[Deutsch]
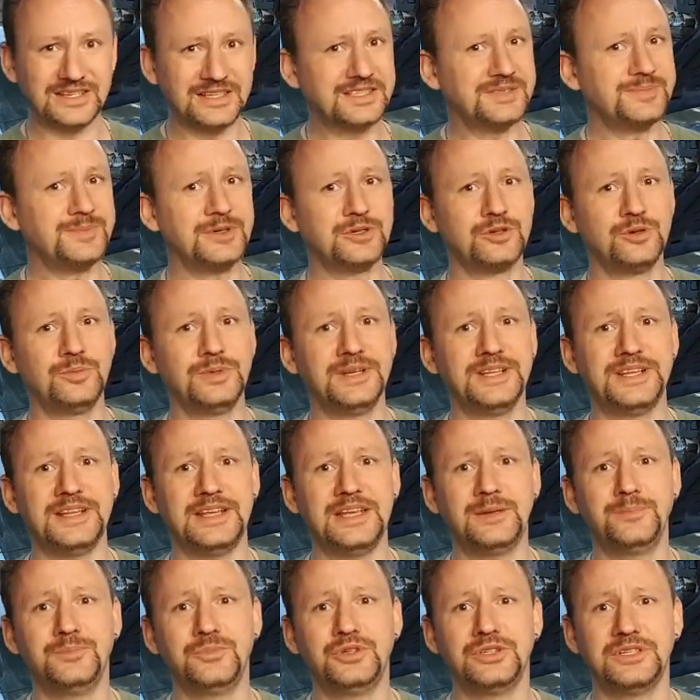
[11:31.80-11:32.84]
Dass man komplett
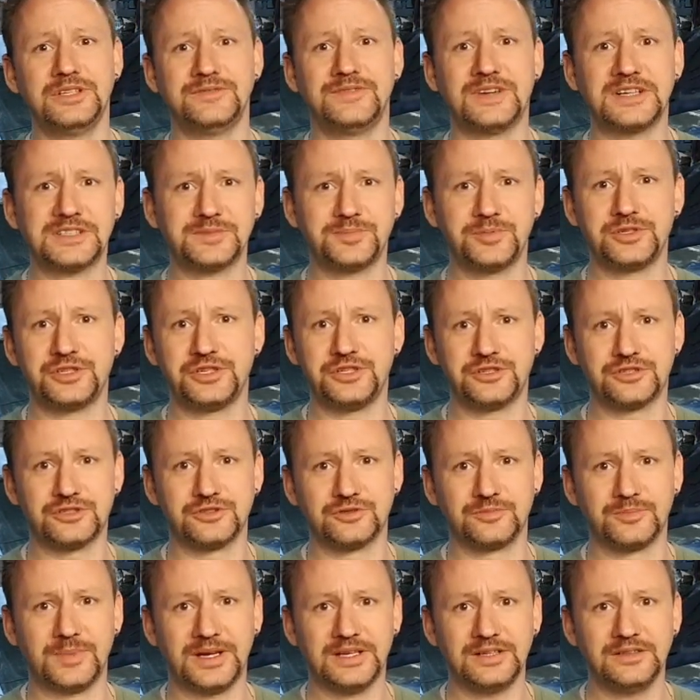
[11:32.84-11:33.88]
immer die
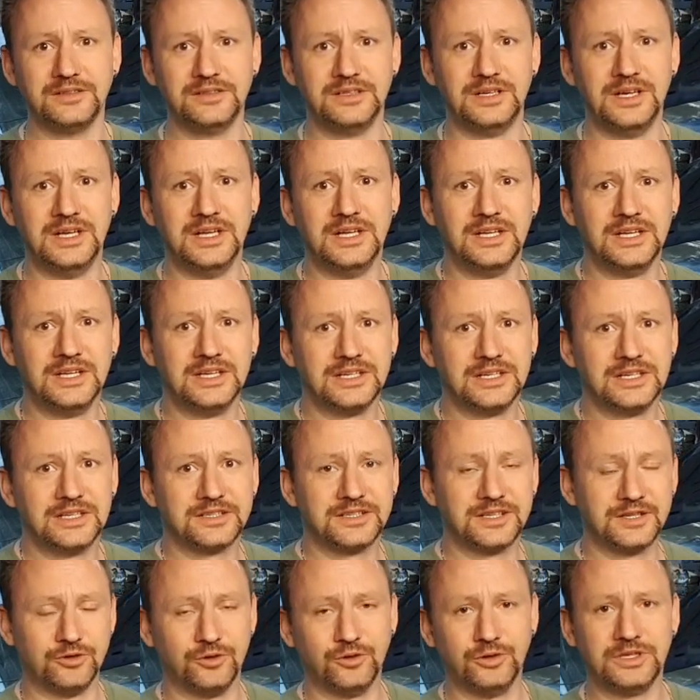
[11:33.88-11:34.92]
Wachsbeschichtung mache,
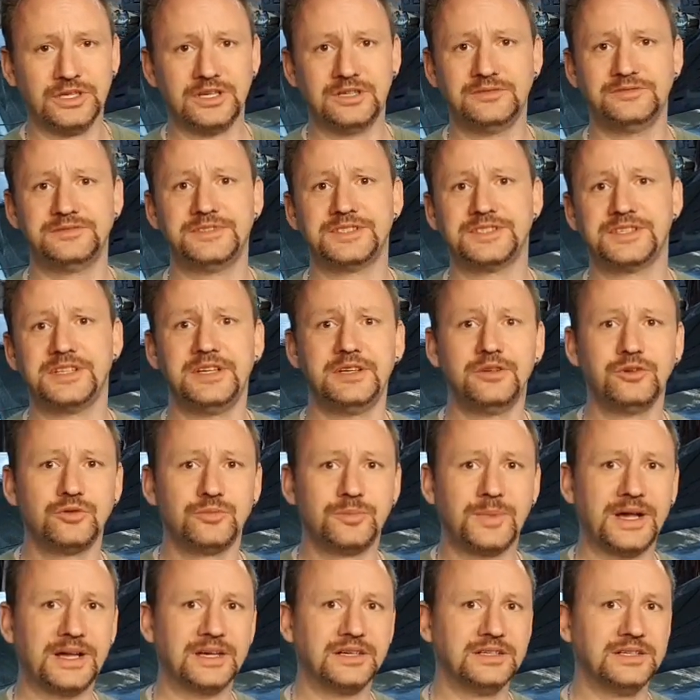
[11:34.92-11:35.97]
die
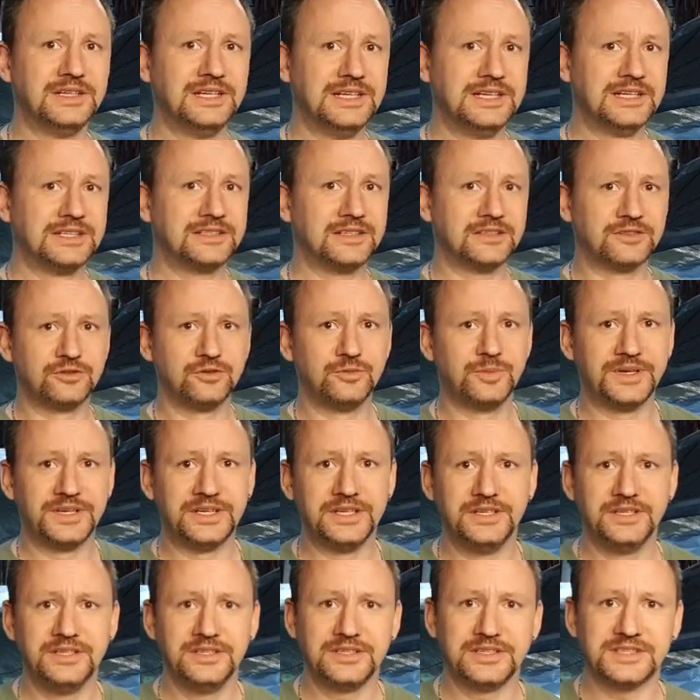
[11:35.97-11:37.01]
Hohlraumversiegelung mache, dann tun wir
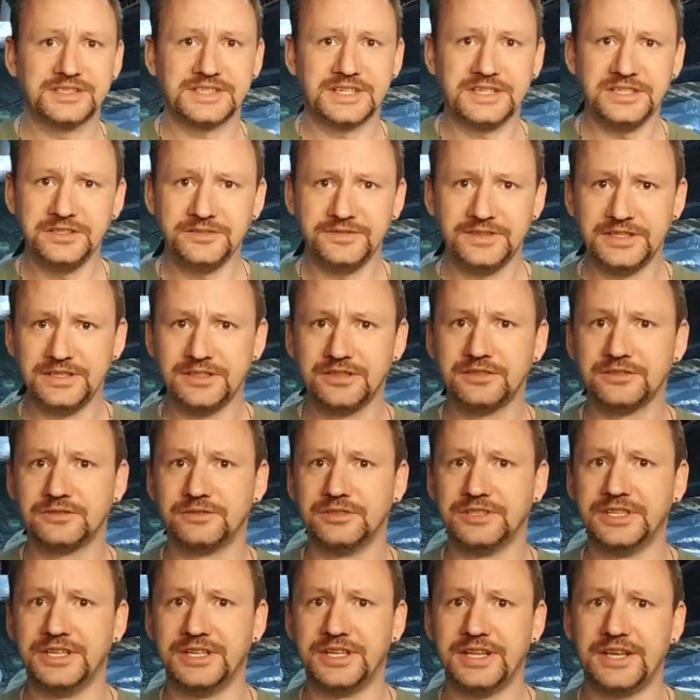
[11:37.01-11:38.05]
hin in der Seitewand
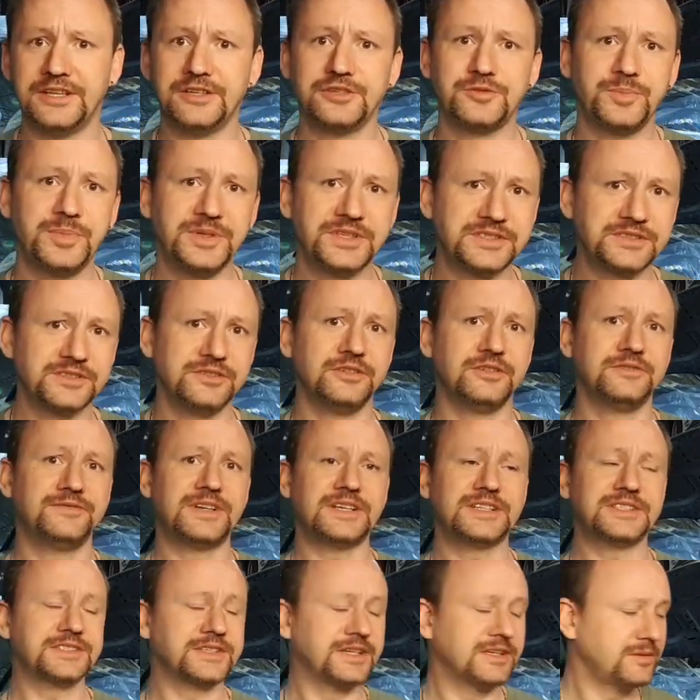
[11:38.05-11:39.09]
und in der Endspitze noch
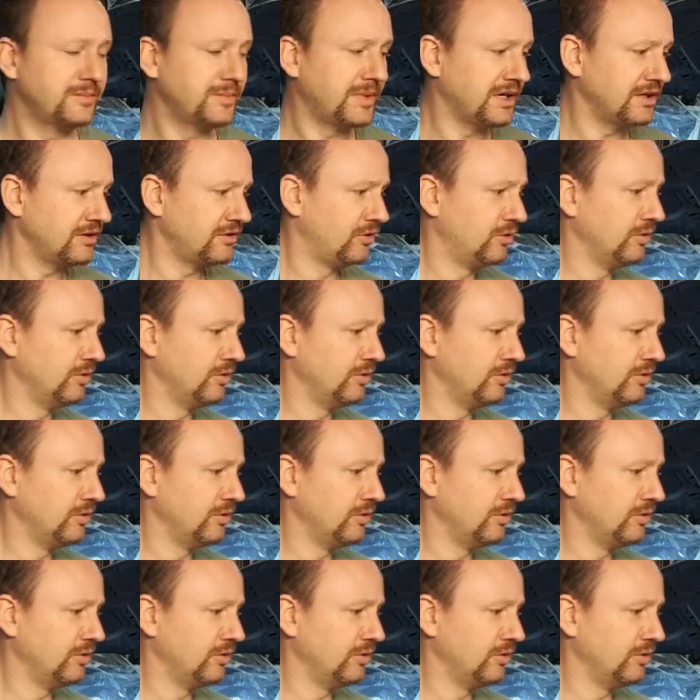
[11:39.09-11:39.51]
Wachs drin mache,